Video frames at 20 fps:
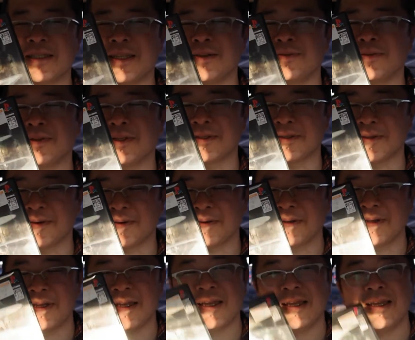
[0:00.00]
ているんですよ
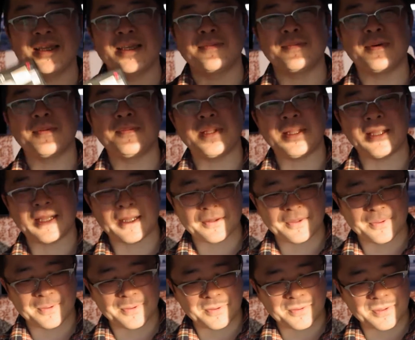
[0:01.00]
今まであ
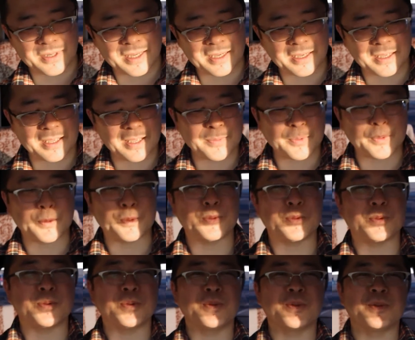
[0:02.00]
の、
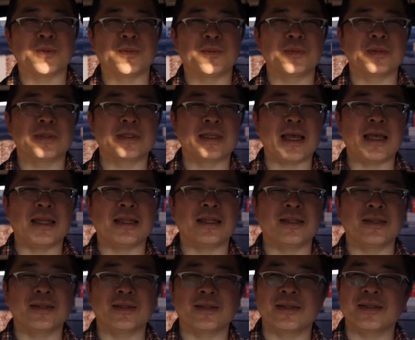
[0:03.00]
ホラーゲームさえ
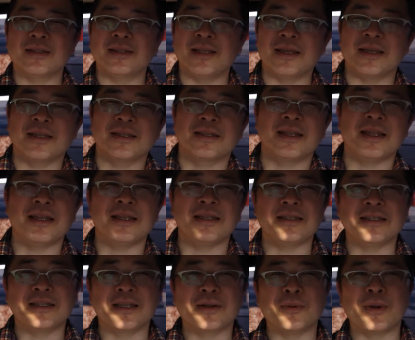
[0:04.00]
ね、手
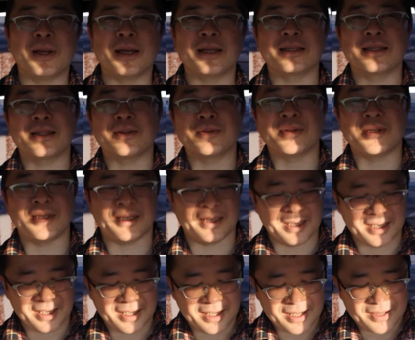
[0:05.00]
にしてこなかったのに、
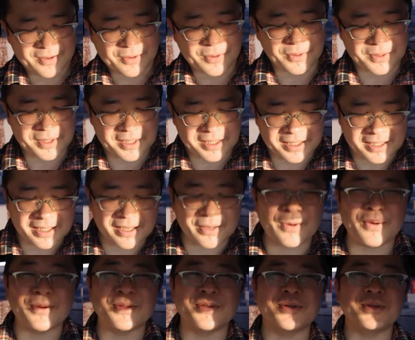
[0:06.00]
ここに来て
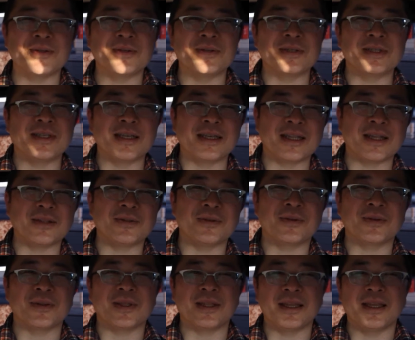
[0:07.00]
購入してきたとい
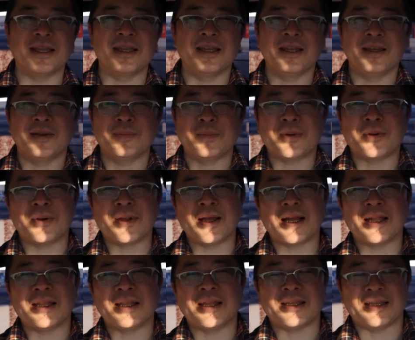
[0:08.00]
うことでね、まあ、これは
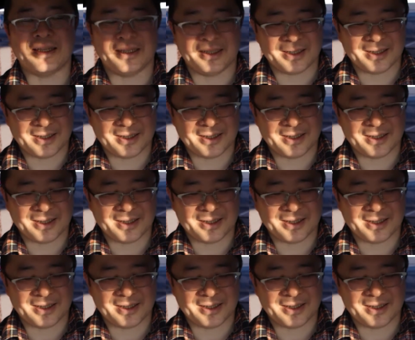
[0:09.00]
かなり、